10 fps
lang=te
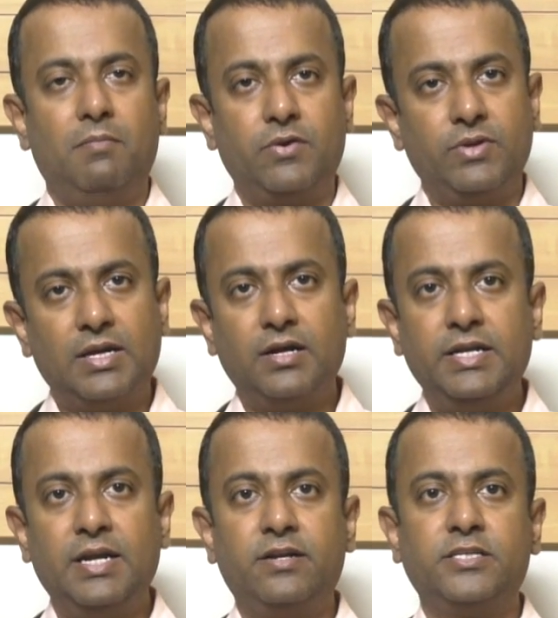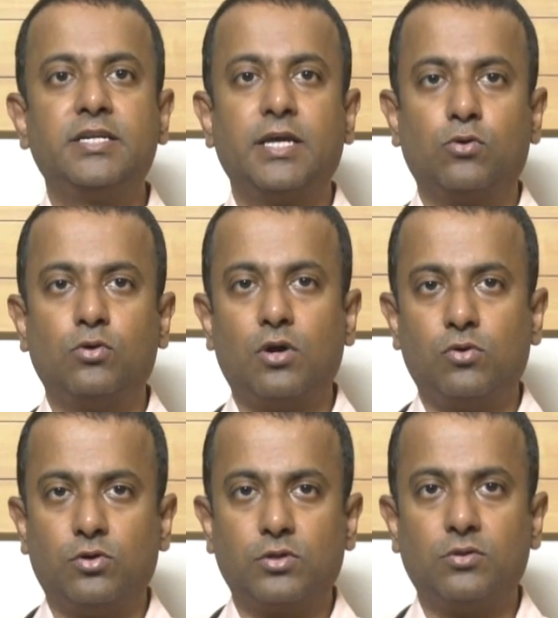మనం ఇంకా డిహైడ్రేషన్కి ఎక్కువగా
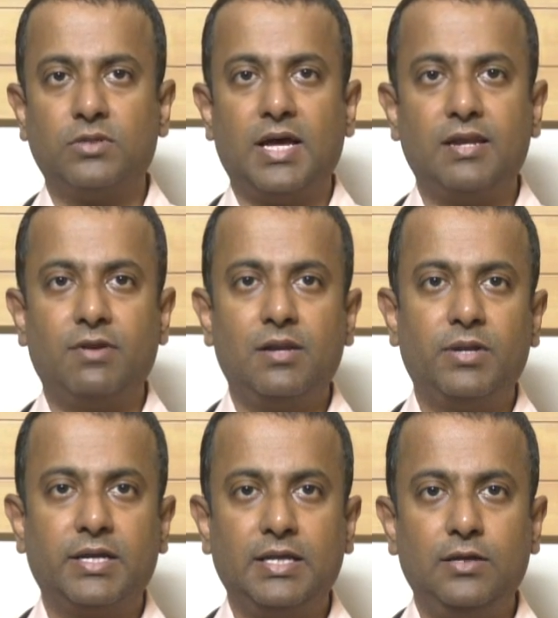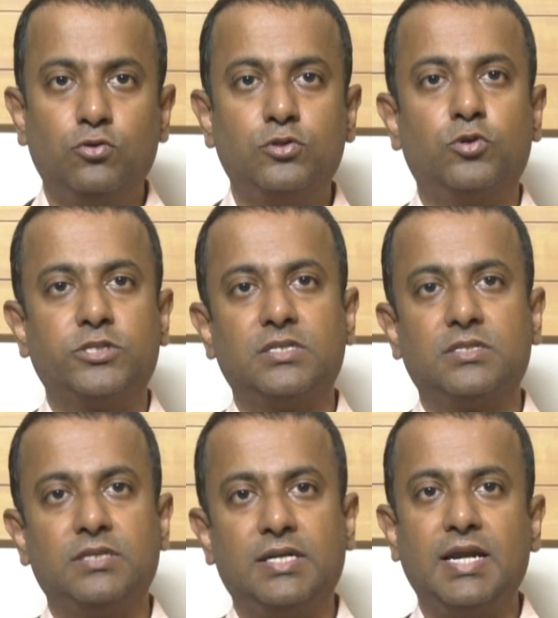గురవుతాం దానివల్ల మనకి లూజ్ మోషన్స్
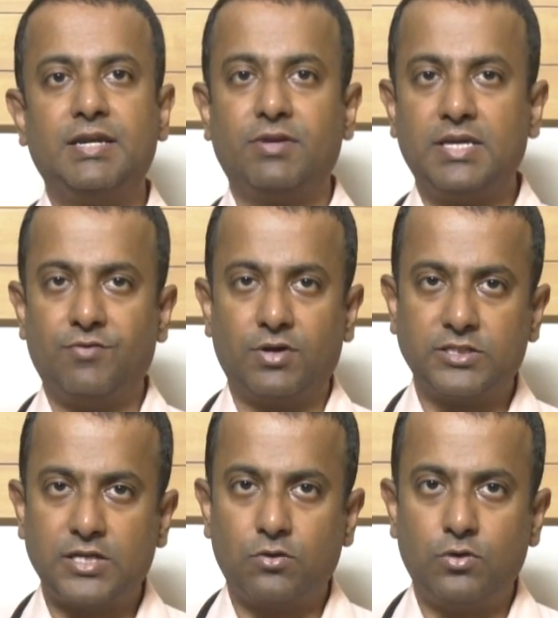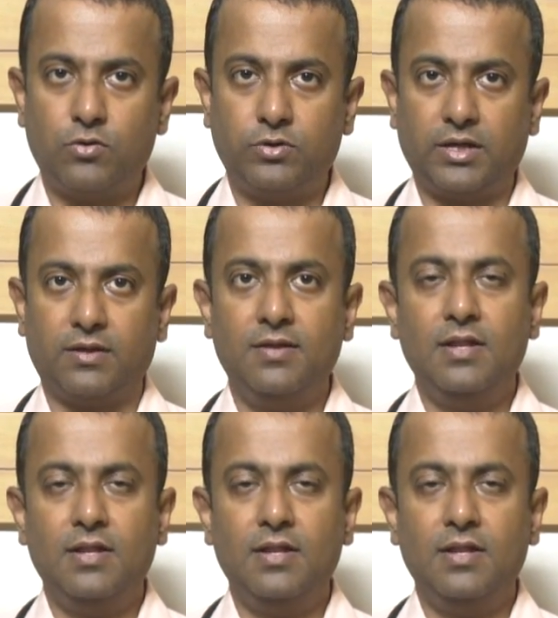ఇన్ఫెక్షన్స్ ఇట్లాంటివి అయ్యే అవకాశాలు కూడా ఉంటాయి